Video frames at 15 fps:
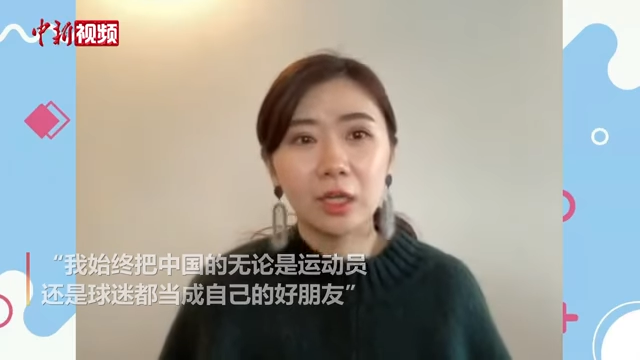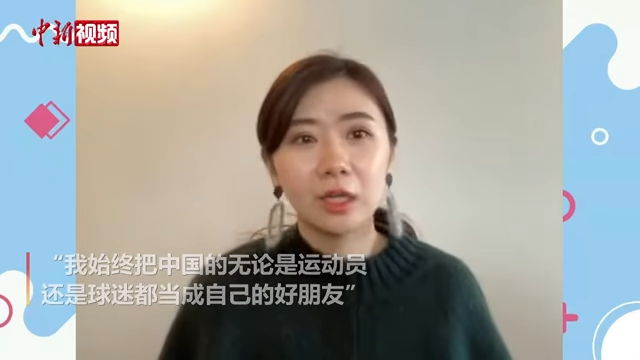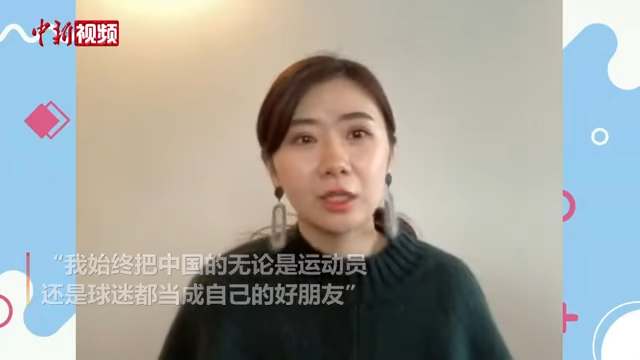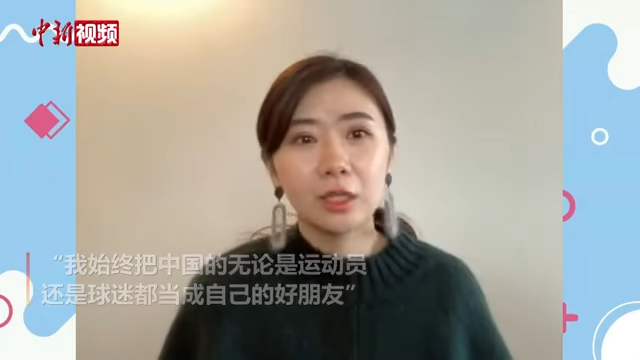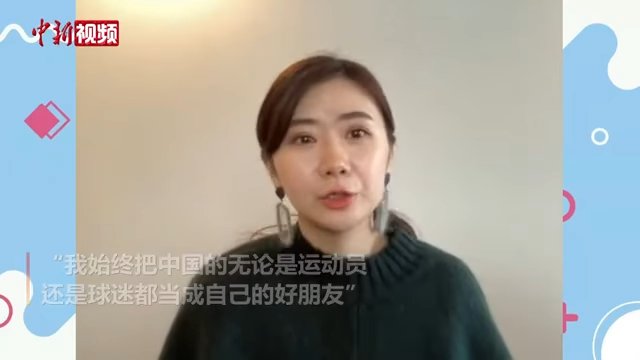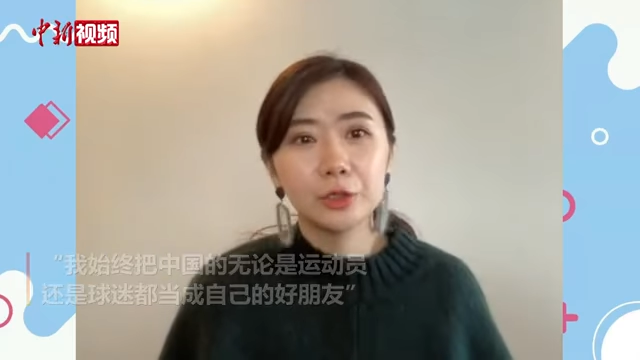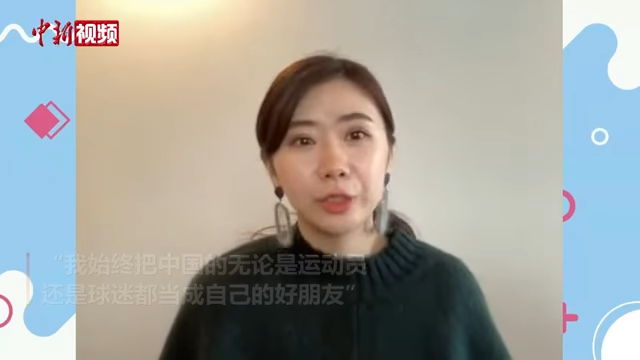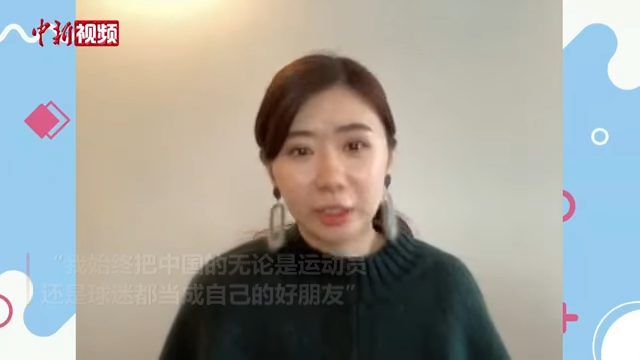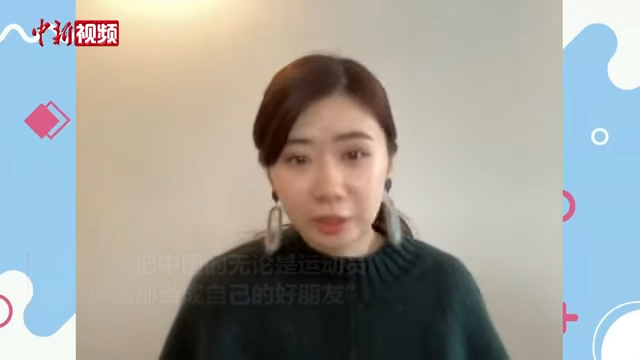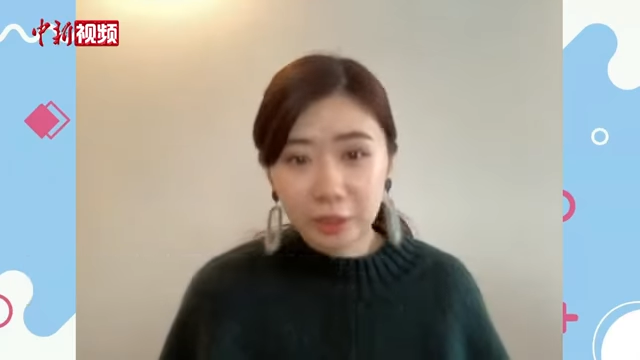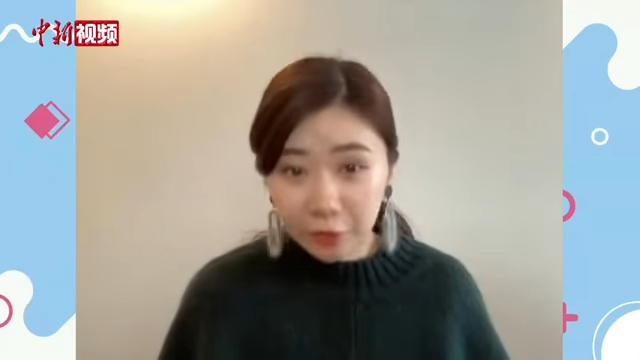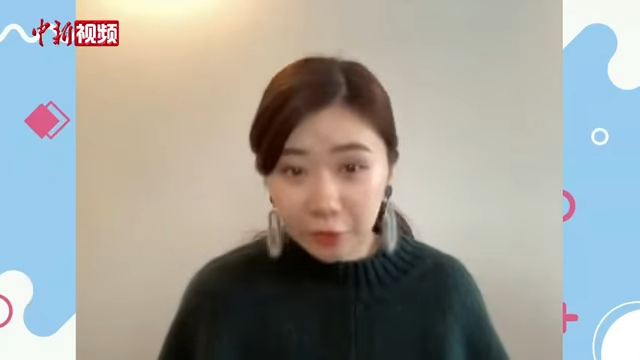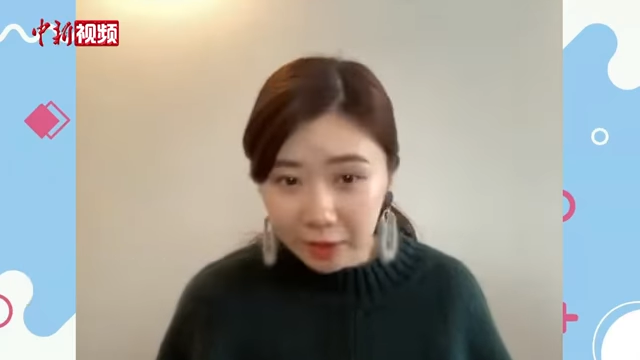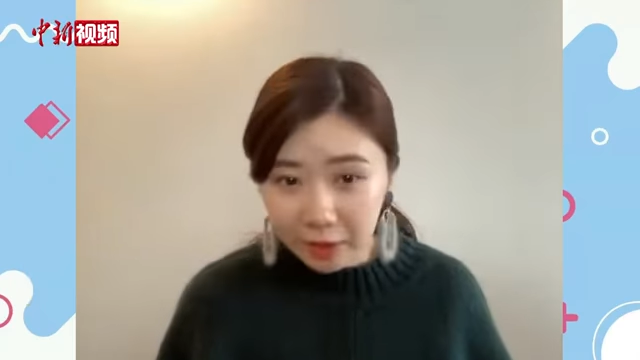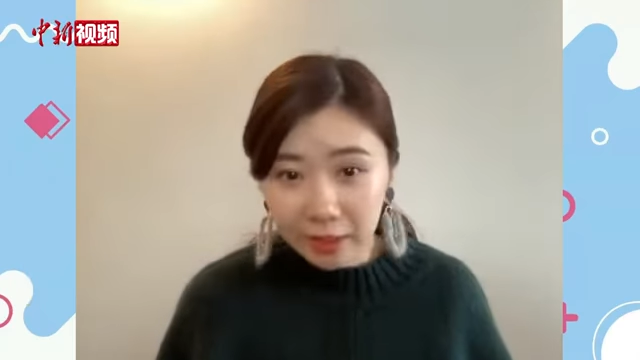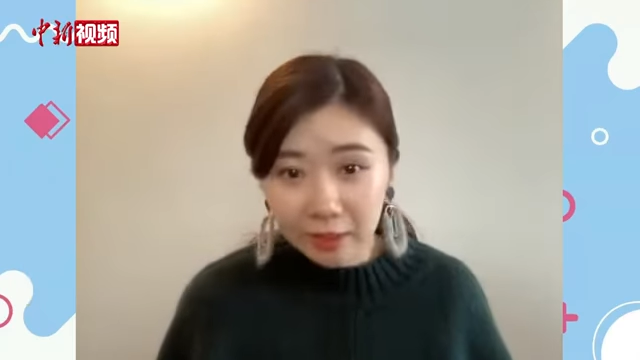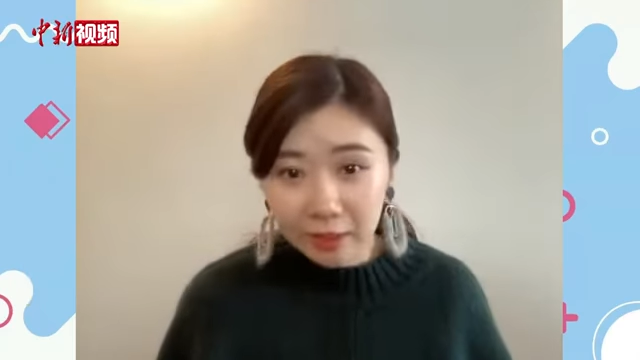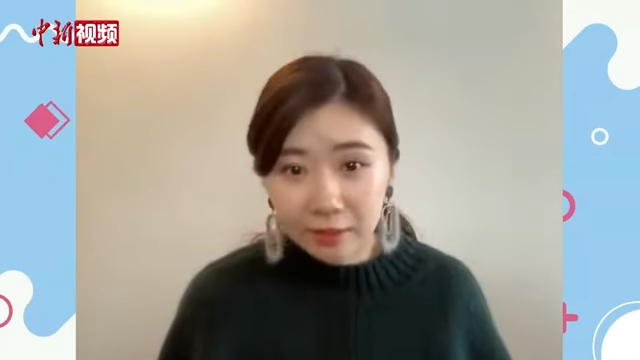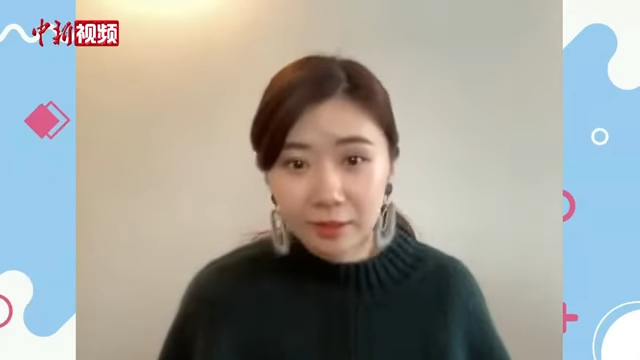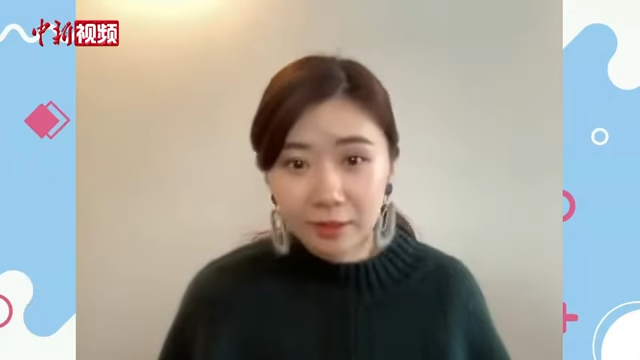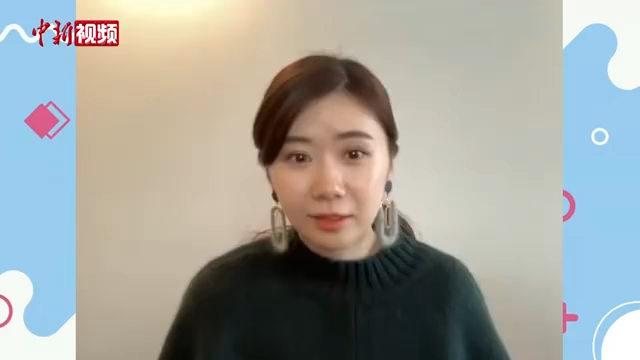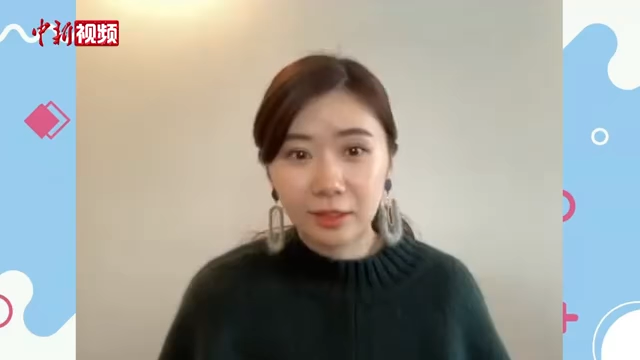选手
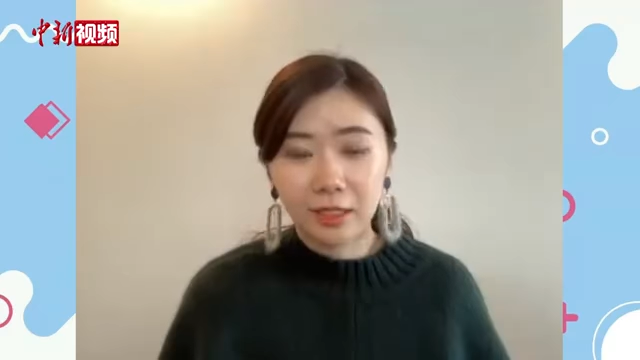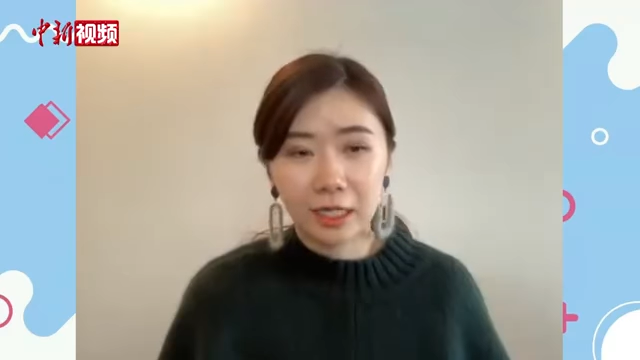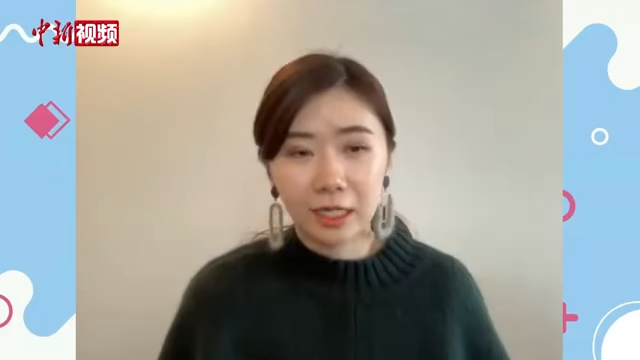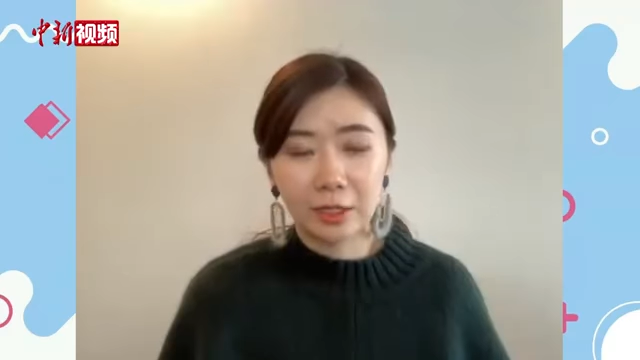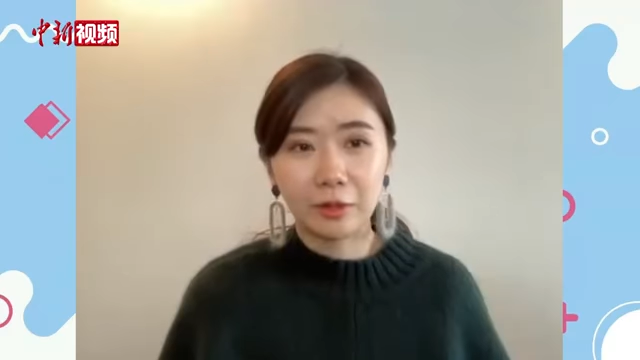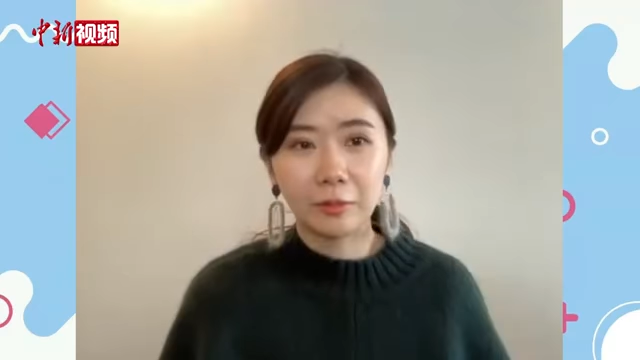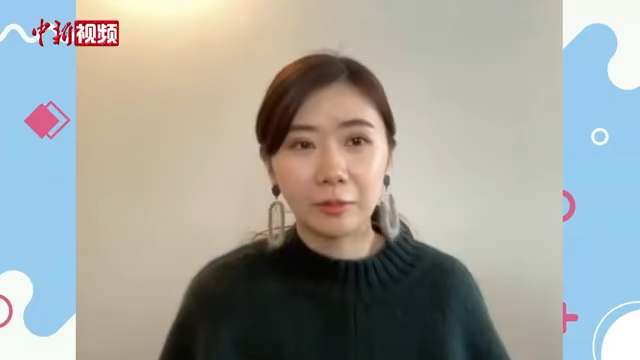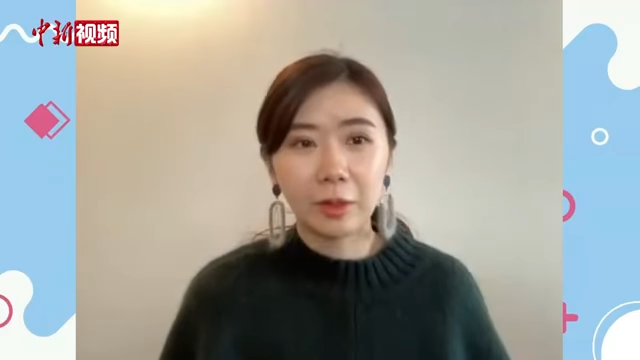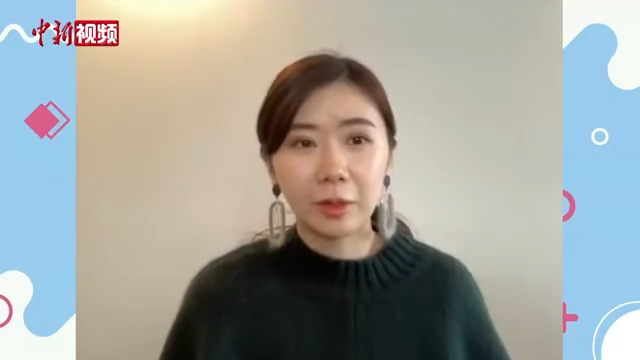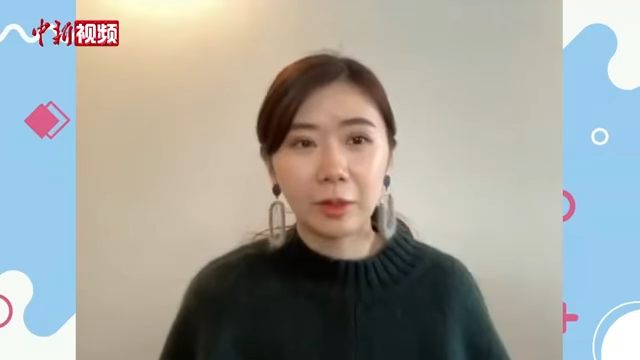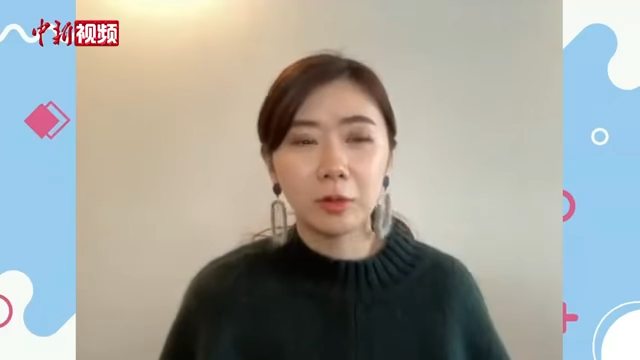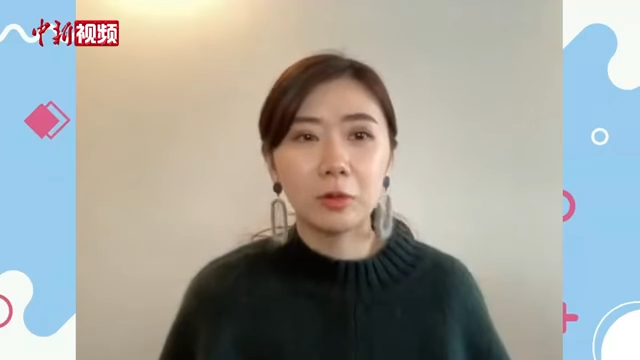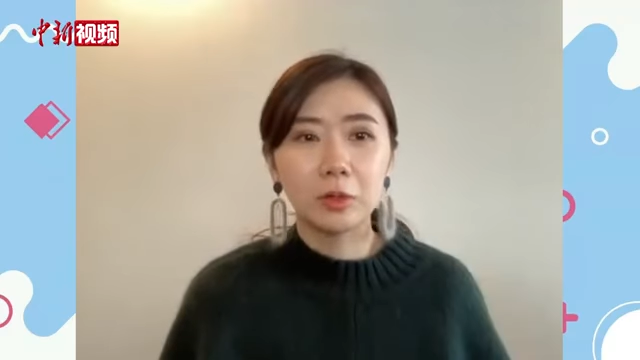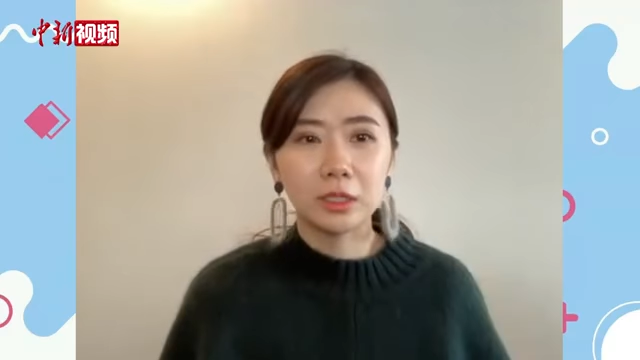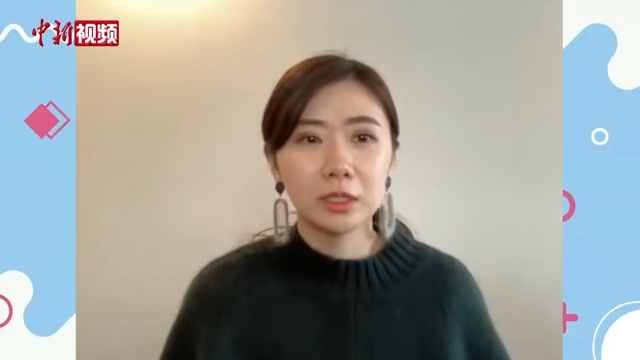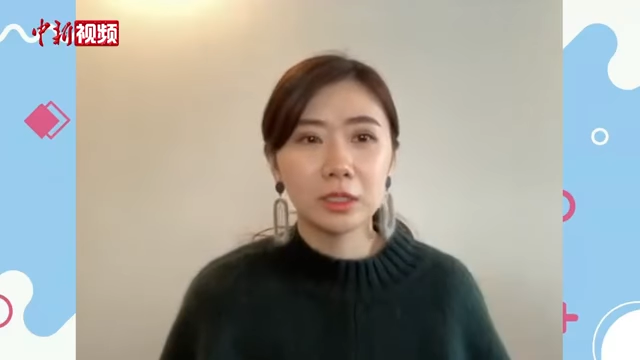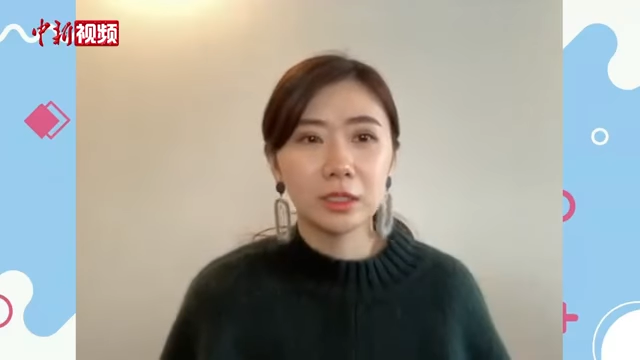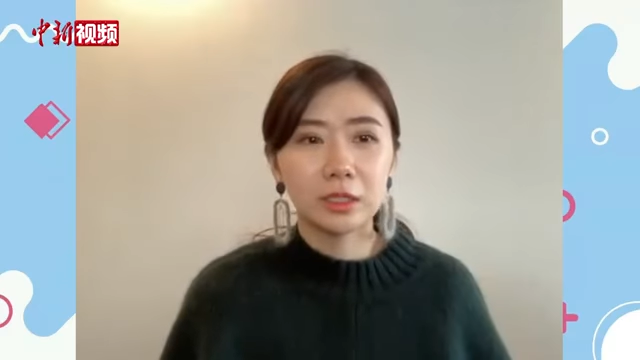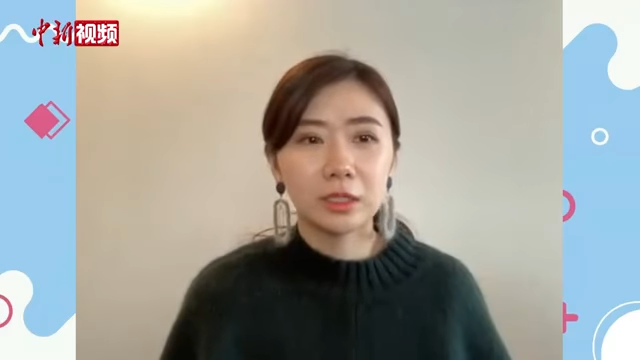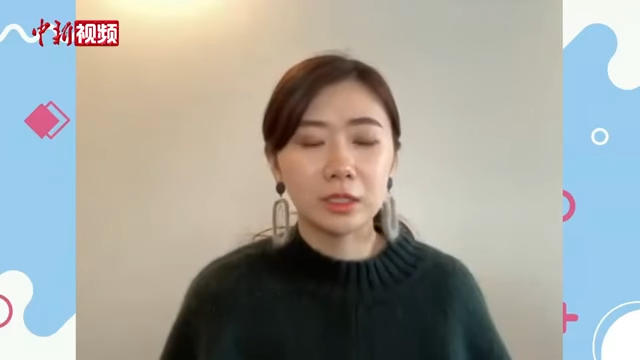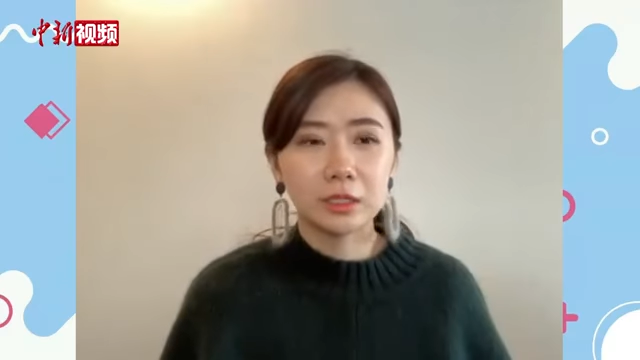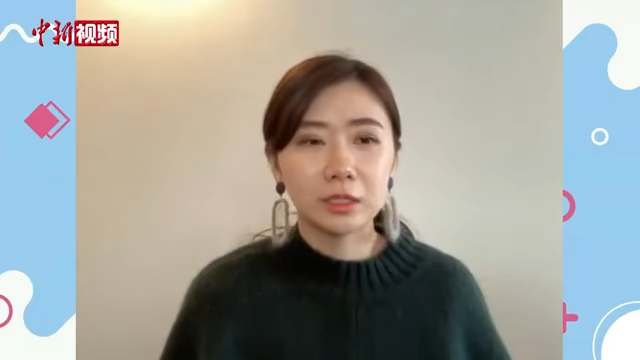们，还有包括我
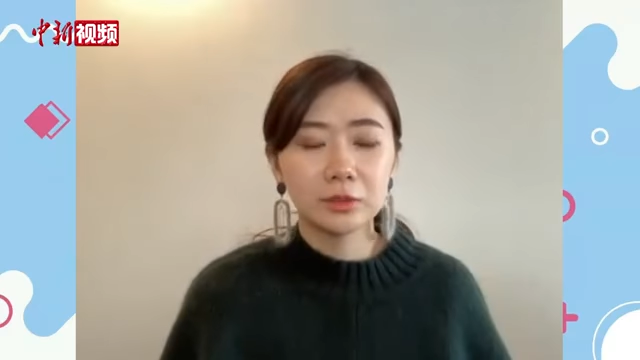的，